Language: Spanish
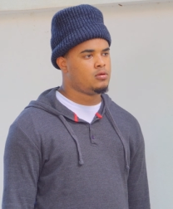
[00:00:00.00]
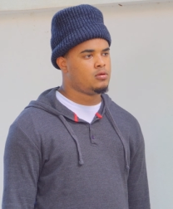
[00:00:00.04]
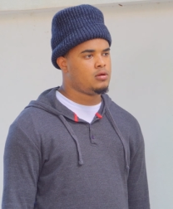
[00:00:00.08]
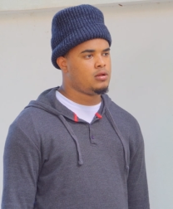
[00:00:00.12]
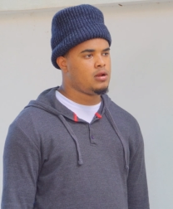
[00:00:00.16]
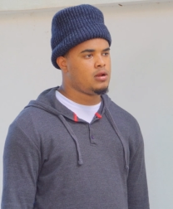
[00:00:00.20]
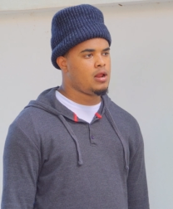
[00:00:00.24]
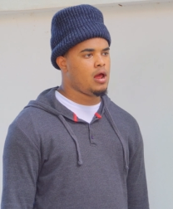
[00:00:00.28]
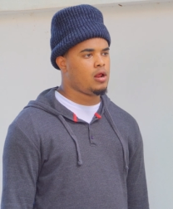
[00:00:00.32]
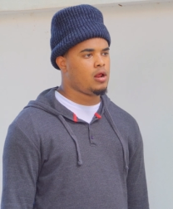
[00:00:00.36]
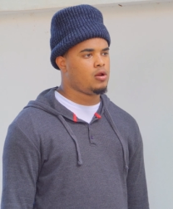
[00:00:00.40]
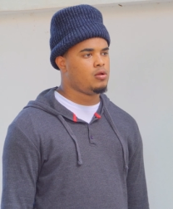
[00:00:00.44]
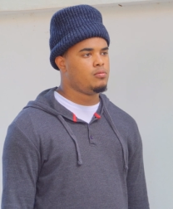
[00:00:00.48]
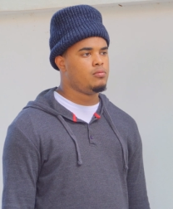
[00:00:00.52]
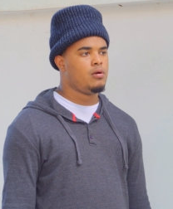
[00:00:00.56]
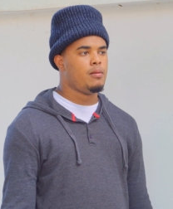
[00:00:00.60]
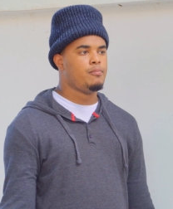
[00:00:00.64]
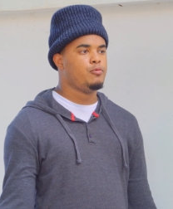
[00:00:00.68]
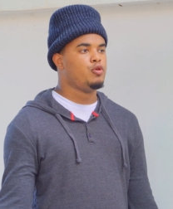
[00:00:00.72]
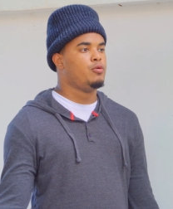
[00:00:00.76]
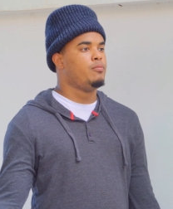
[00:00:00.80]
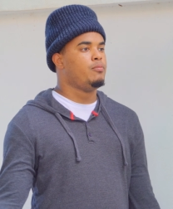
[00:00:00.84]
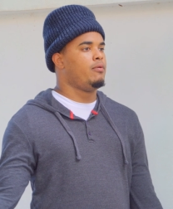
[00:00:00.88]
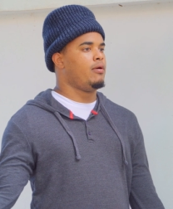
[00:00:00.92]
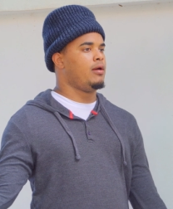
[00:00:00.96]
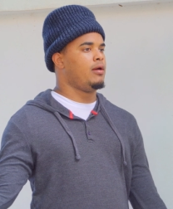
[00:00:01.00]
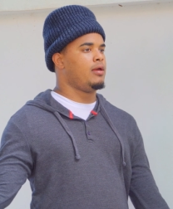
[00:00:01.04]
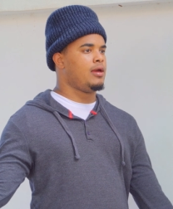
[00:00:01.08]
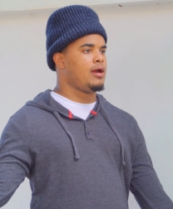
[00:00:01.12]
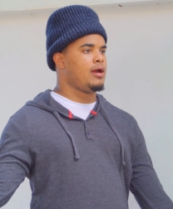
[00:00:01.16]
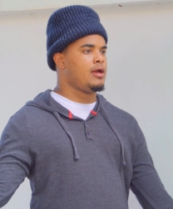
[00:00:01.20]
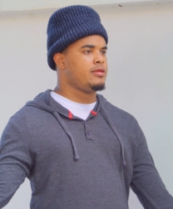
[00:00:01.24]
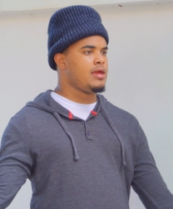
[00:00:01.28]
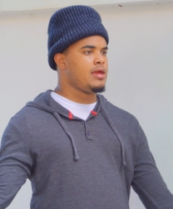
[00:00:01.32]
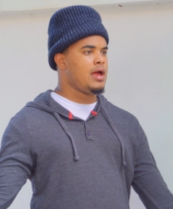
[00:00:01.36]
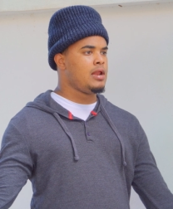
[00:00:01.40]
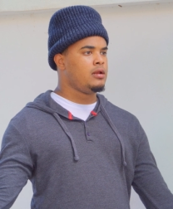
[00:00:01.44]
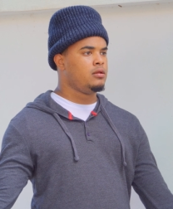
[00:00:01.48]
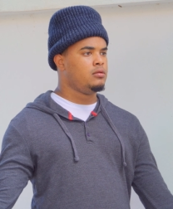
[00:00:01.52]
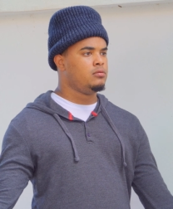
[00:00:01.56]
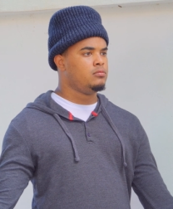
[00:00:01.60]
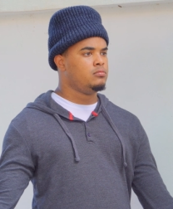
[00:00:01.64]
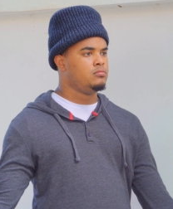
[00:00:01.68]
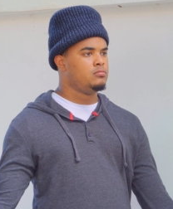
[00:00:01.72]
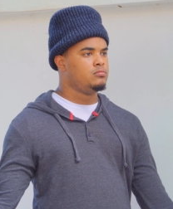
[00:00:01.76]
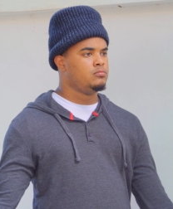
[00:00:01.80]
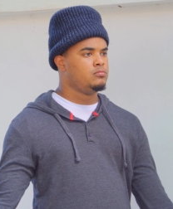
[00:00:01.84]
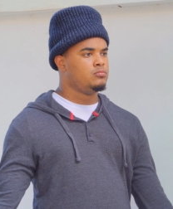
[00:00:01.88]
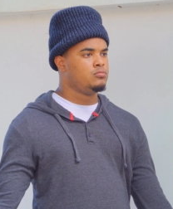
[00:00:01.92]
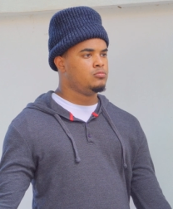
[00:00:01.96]
Claro, a mí no me va a engañar.
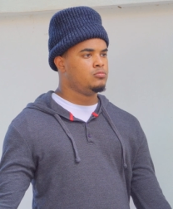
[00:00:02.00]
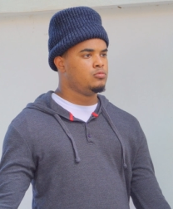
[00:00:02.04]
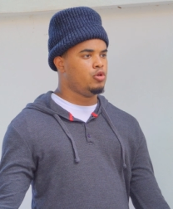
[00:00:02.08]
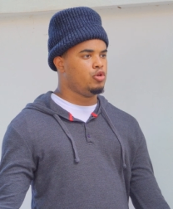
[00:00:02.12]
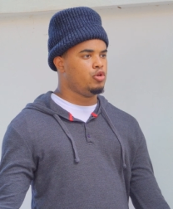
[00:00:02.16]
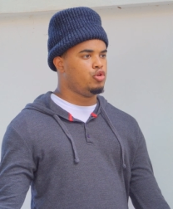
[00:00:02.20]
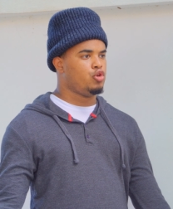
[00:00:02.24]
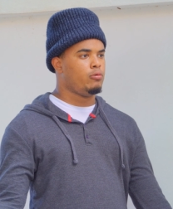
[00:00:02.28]
Y